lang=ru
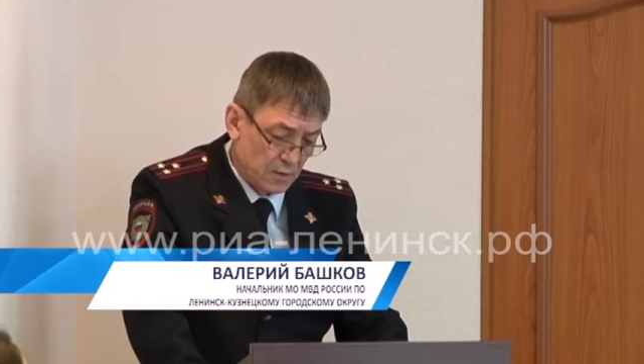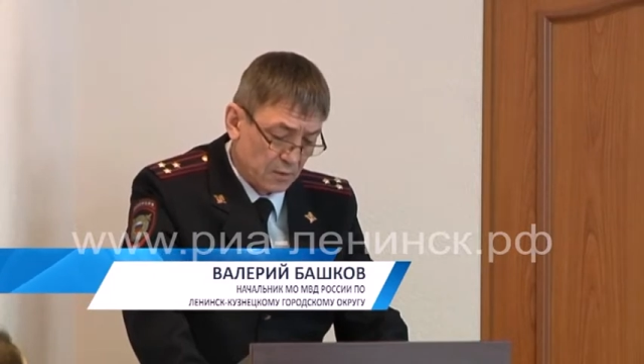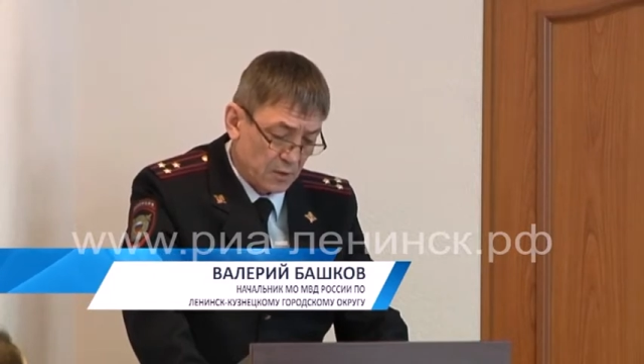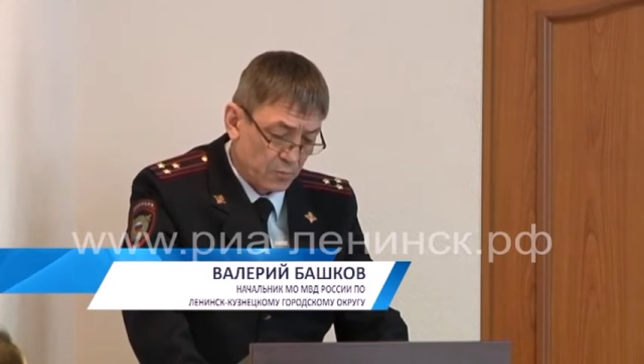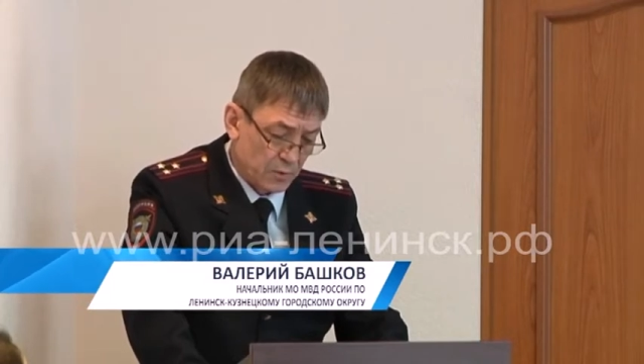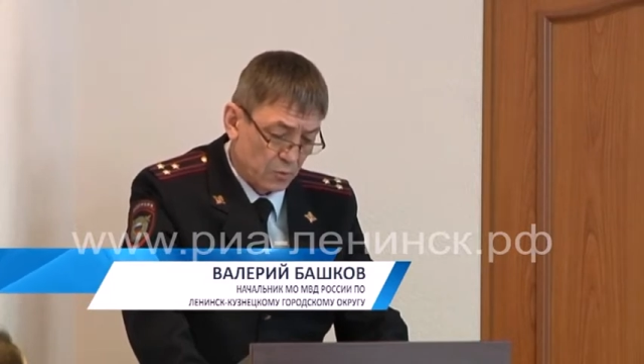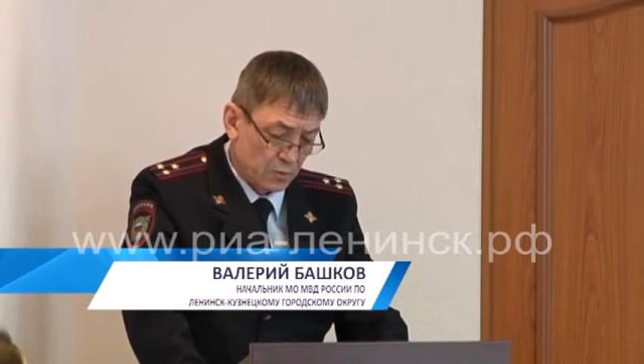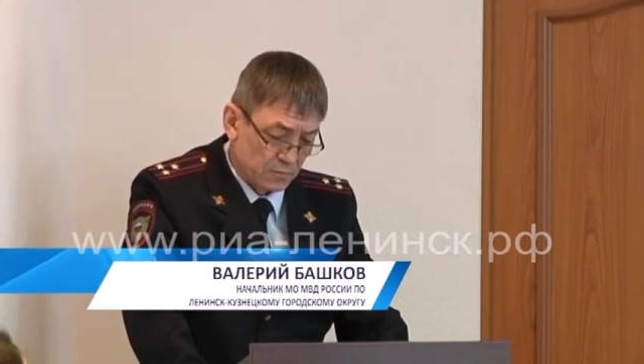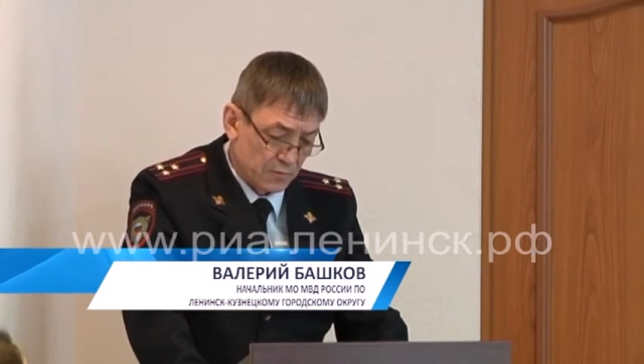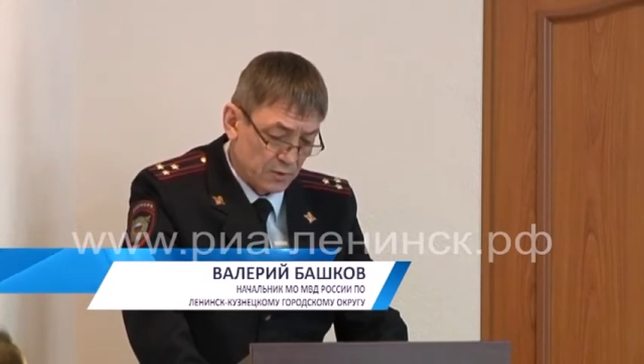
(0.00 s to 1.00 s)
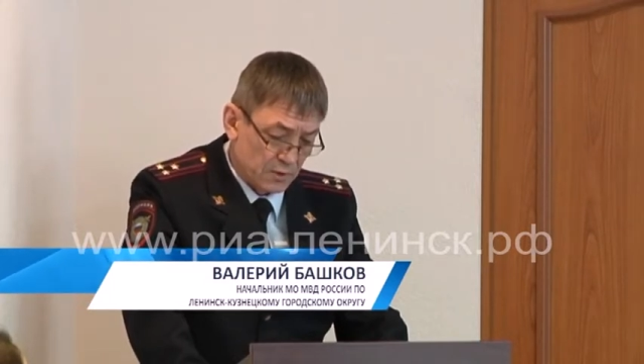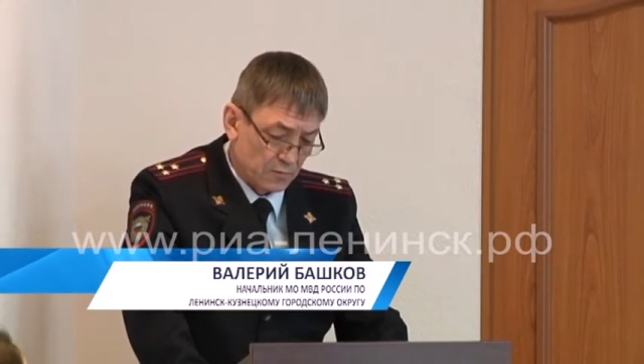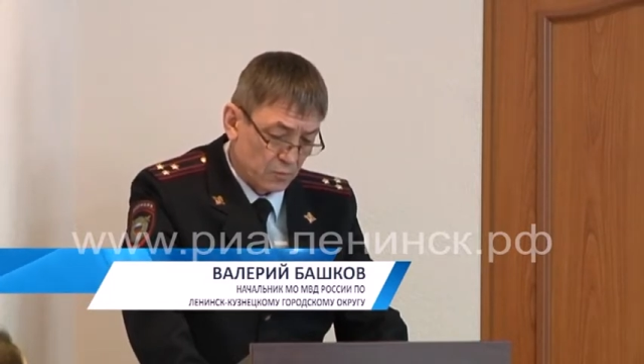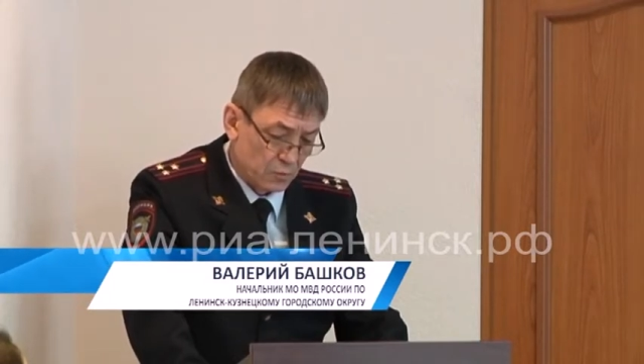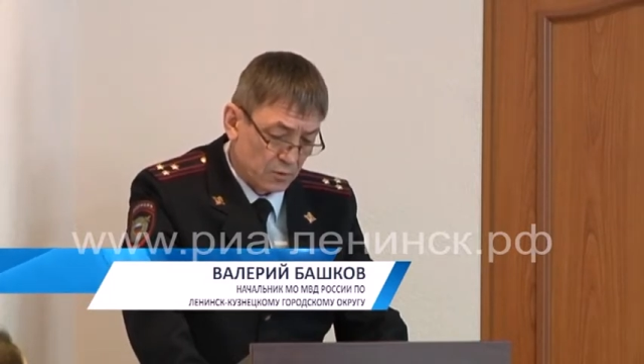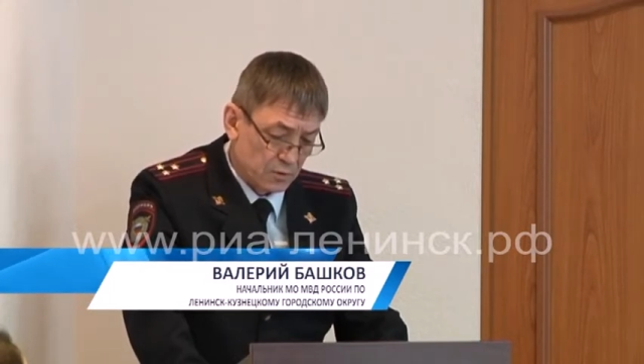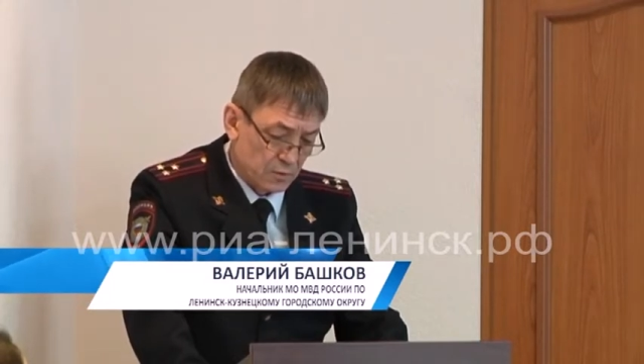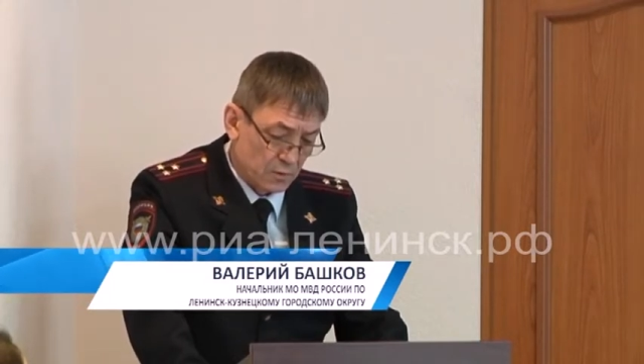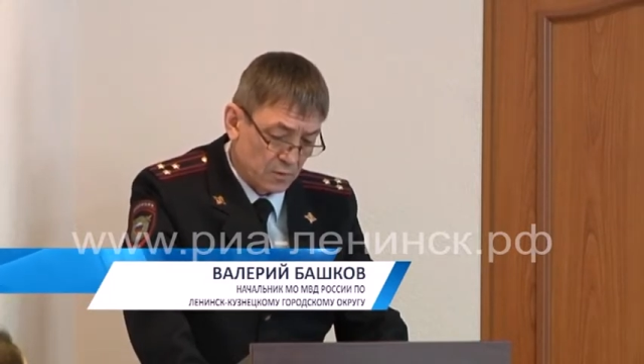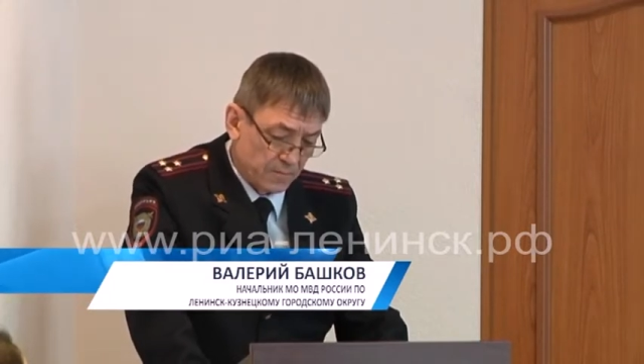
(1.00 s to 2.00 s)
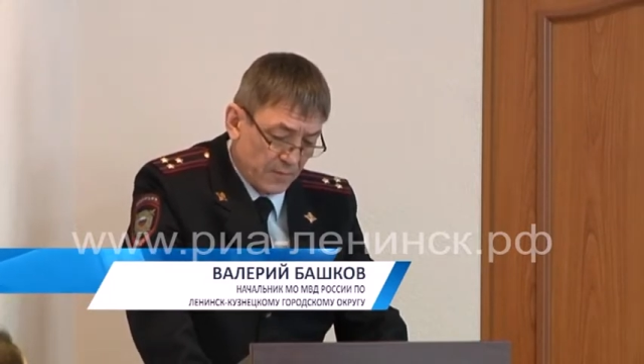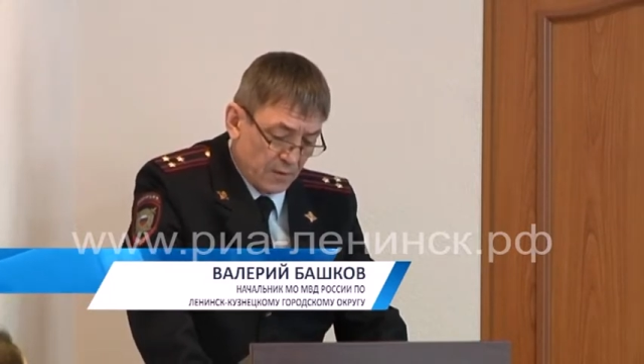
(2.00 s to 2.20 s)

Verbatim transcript: Так, по итогам 2019 года число